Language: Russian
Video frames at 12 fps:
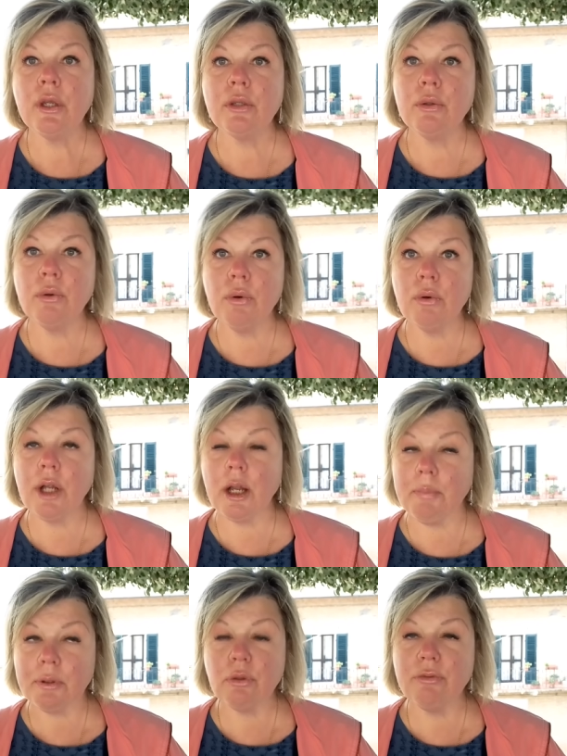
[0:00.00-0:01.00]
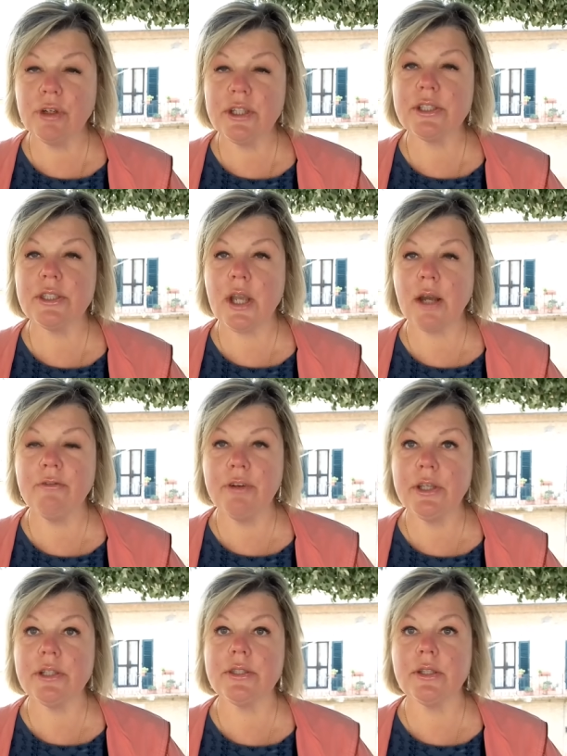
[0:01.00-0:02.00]
Но как потом выясня,
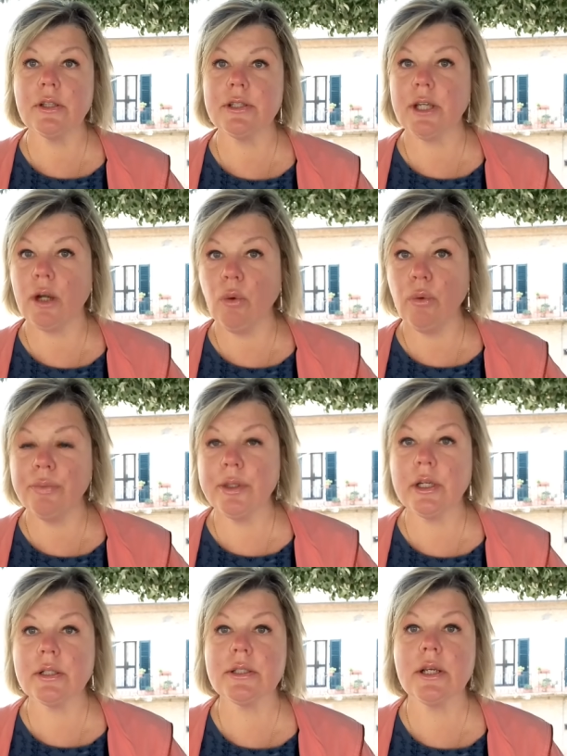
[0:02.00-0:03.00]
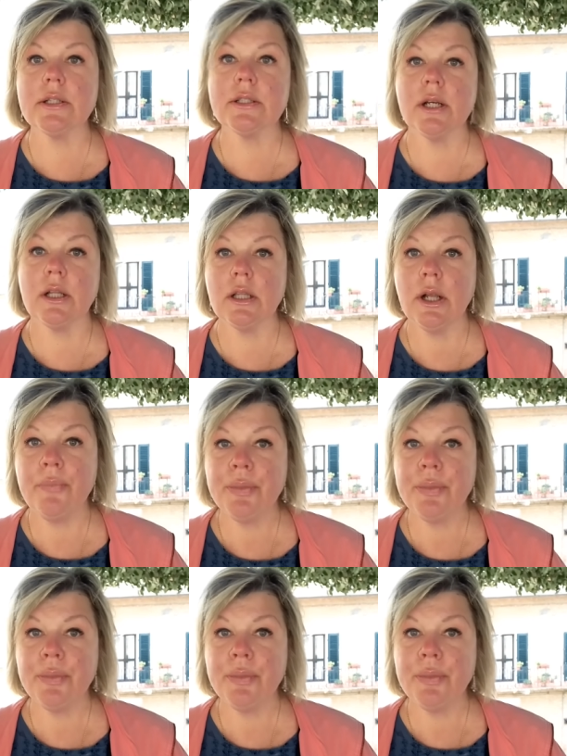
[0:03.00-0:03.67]
выяснилось, как он мне рассказал,